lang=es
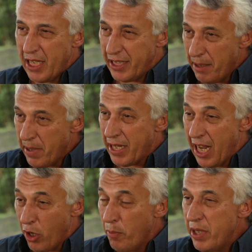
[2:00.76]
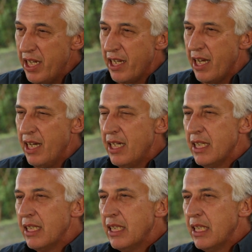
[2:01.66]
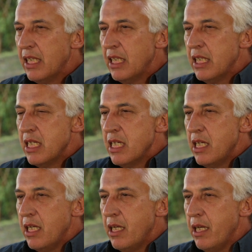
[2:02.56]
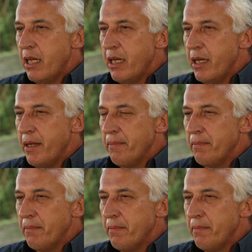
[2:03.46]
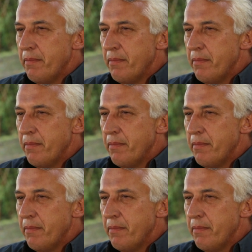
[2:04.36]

el tema de la comida, em,